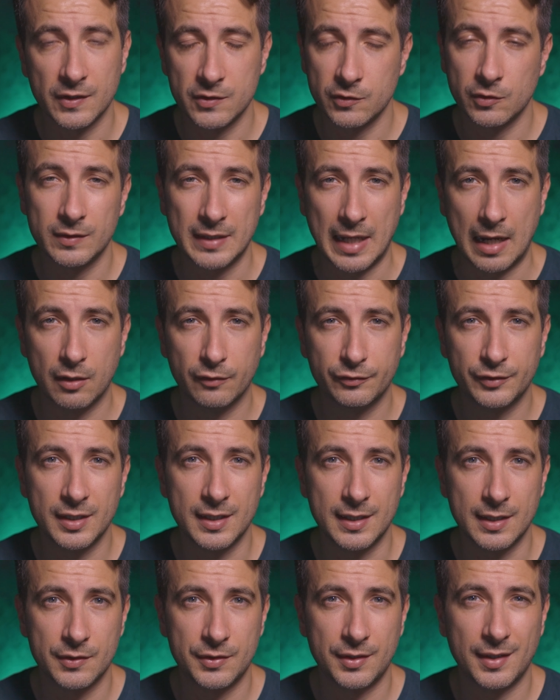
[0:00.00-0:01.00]
dass total auf die
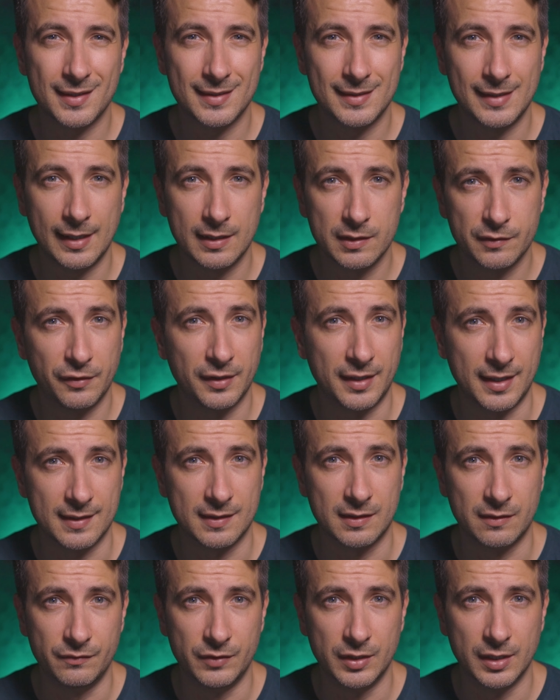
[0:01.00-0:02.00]
EOS R6
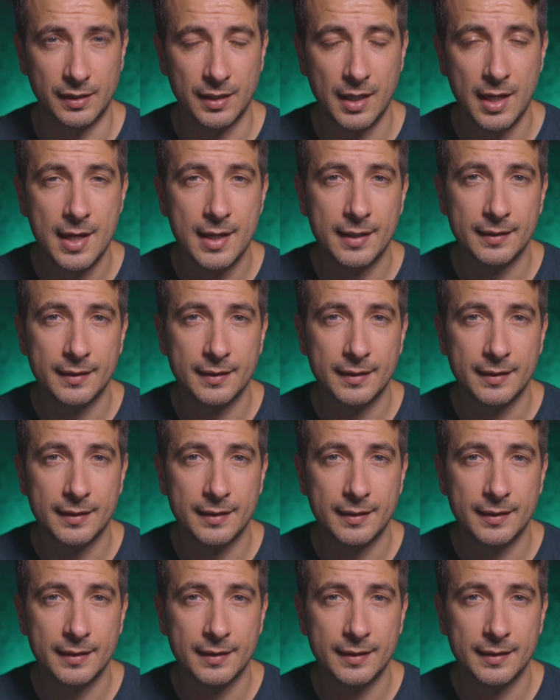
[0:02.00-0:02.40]
vergessen wird.